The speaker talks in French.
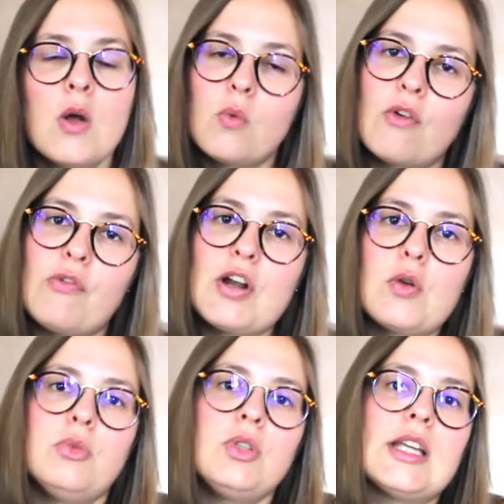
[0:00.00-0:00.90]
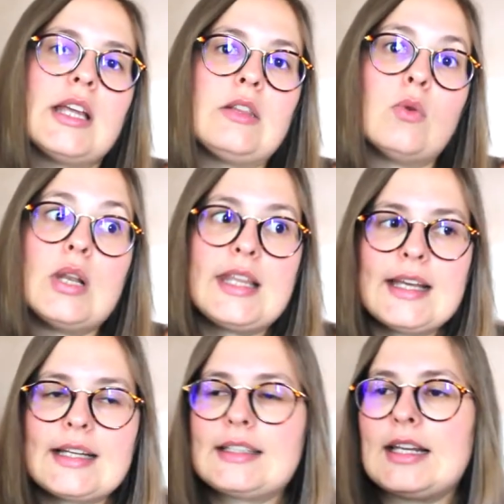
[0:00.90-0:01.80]
où en fait le but est de
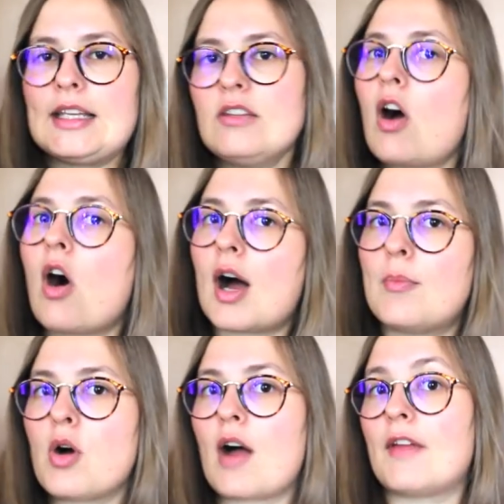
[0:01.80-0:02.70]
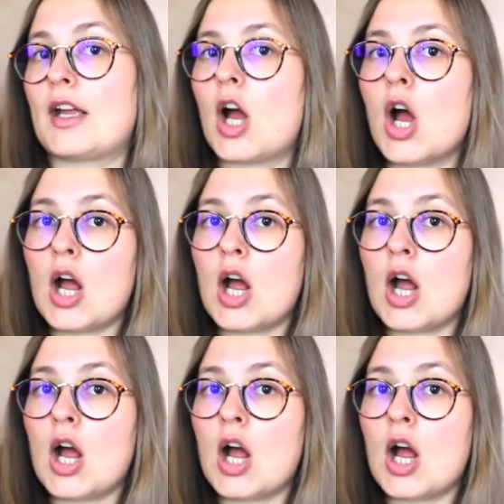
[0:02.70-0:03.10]
lire des livres en rapport avec